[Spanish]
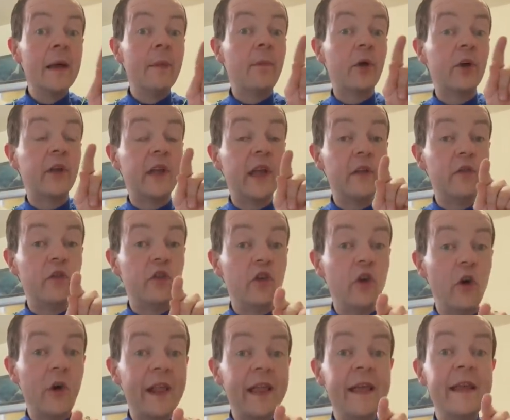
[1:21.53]
porque
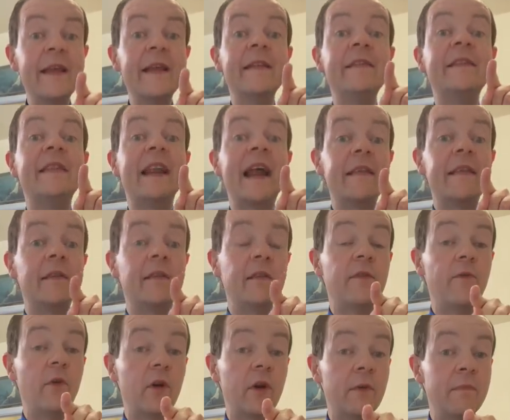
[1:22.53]
yo
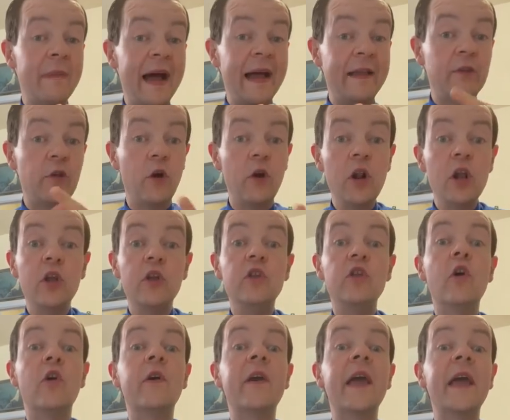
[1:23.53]
transformado
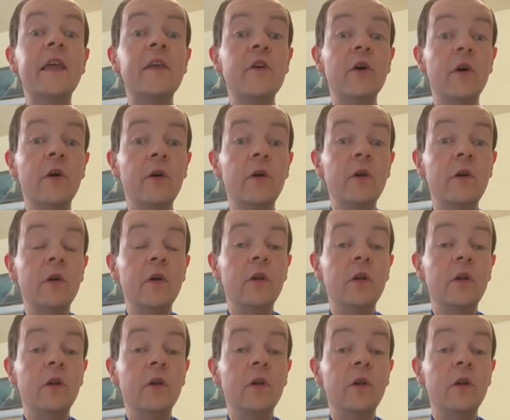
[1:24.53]
yo que yo,